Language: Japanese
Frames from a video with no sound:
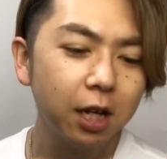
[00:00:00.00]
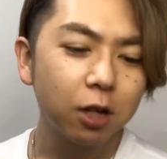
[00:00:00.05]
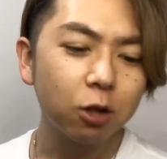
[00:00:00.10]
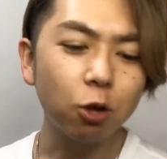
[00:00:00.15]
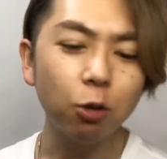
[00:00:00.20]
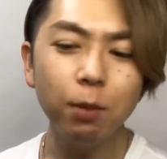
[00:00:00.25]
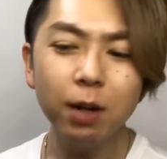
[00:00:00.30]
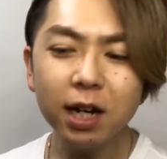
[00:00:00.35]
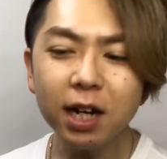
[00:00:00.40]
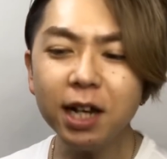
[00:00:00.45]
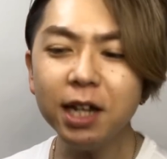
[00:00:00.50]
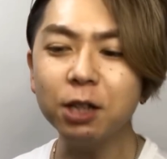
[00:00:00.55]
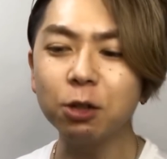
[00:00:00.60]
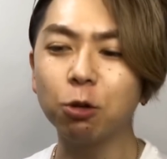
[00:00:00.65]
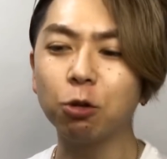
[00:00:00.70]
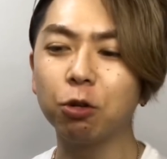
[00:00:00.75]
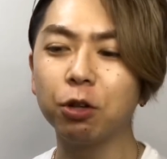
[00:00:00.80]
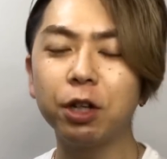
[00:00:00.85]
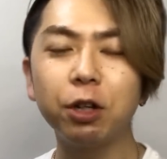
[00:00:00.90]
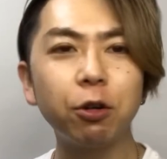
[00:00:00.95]
細かいと
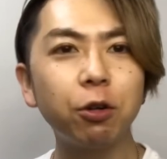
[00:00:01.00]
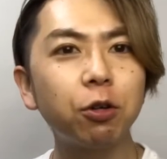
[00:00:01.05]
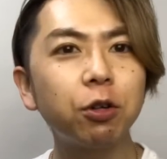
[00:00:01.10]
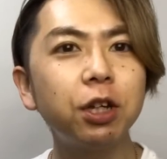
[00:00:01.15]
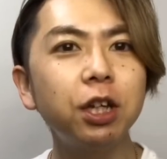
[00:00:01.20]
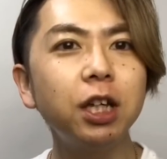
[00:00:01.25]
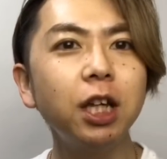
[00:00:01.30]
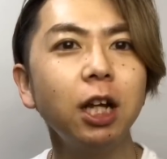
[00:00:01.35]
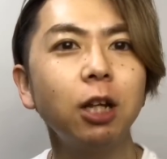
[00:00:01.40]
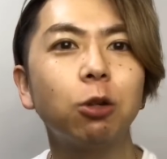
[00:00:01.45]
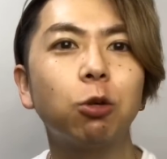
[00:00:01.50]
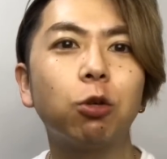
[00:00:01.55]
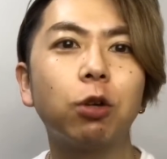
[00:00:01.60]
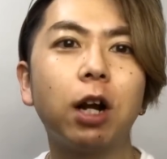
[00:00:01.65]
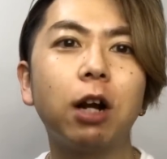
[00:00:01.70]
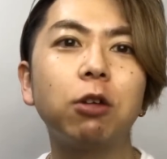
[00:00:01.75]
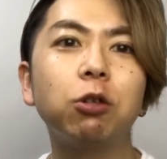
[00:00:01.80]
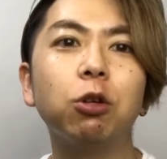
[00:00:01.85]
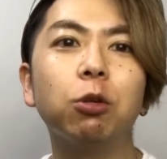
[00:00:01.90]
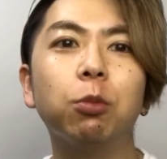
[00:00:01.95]
ころ、いろいろ気になるところ
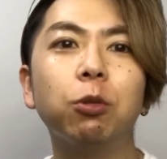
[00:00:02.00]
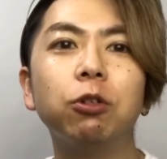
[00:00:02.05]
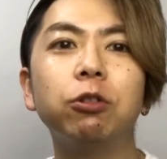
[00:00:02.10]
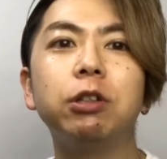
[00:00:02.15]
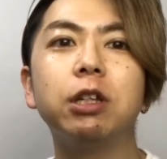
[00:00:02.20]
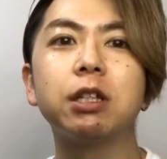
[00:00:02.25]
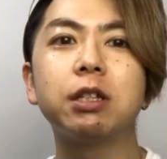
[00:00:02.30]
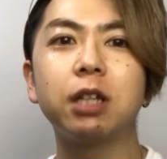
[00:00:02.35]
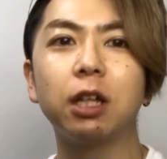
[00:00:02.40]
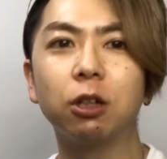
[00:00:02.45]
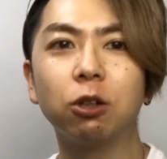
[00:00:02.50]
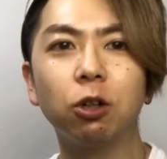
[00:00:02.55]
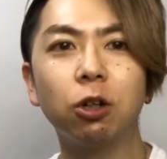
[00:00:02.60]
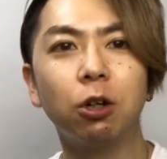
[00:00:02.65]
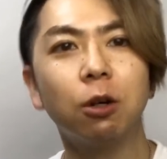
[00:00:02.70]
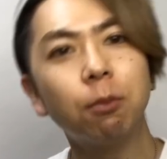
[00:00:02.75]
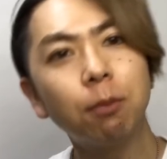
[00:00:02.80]
あると思うんですけど、